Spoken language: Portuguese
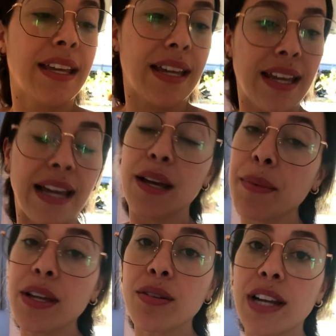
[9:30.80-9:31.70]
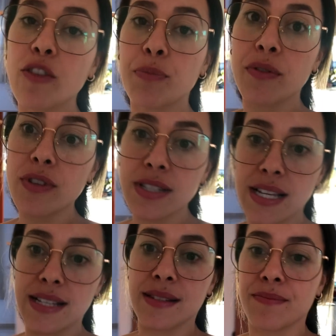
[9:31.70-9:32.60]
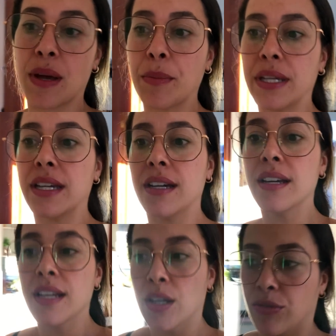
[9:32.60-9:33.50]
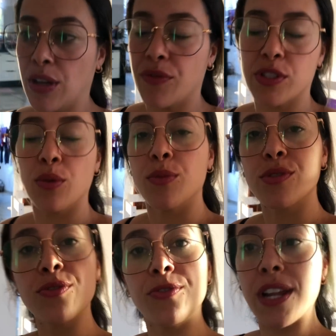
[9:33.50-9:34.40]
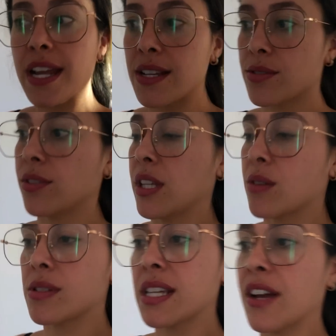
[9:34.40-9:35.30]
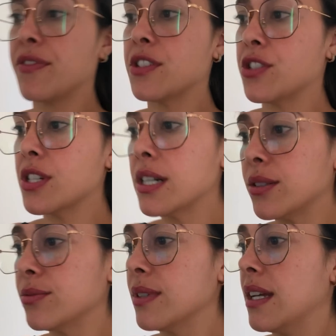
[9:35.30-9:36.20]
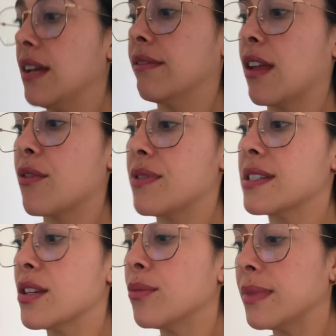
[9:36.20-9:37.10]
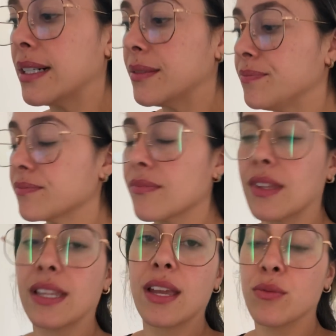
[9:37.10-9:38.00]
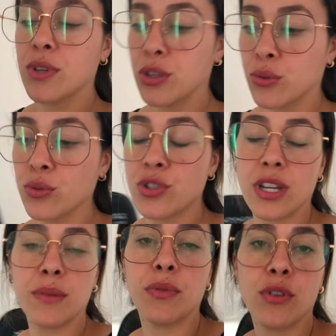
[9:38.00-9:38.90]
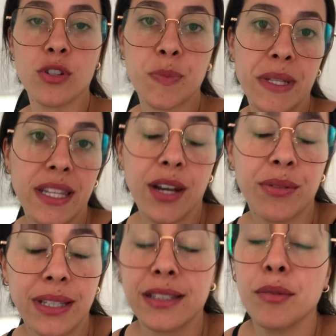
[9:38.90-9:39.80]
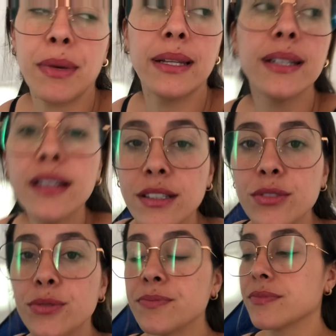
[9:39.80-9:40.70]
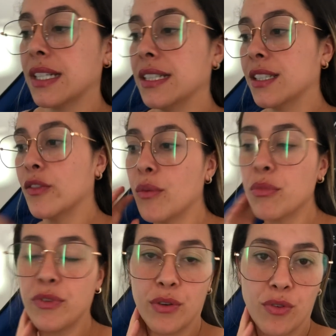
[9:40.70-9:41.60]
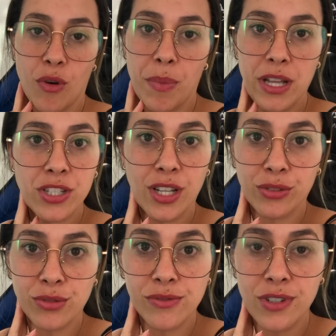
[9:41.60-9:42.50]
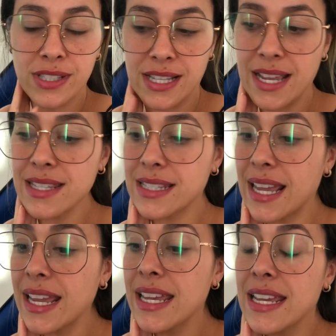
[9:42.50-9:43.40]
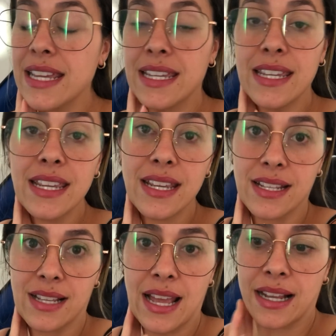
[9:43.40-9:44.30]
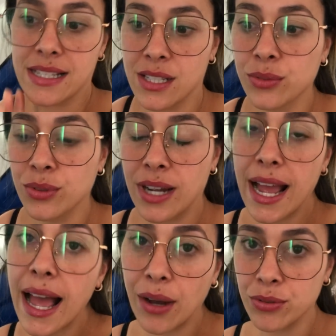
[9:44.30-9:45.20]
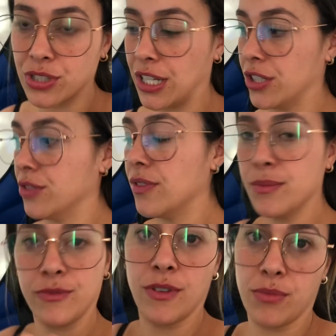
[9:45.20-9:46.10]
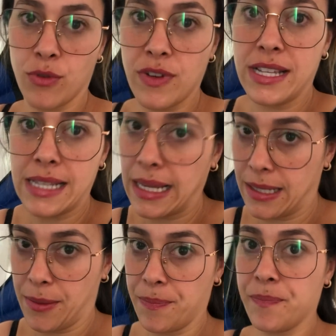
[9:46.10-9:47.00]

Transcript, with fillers: É, aí amanhã eu gravo pra vocês. Amanhã eu tenho que fazer um almoço fresco, eu tenho que cozinhar feijão, tenho que fazer uma, né, um quitute aí pro nosso pedreiro que tá trabalhando. Então vamos ver, eu vou compartilhando com vocês, né? E a questão do carro, gente, vamos, vamos conversar aqui.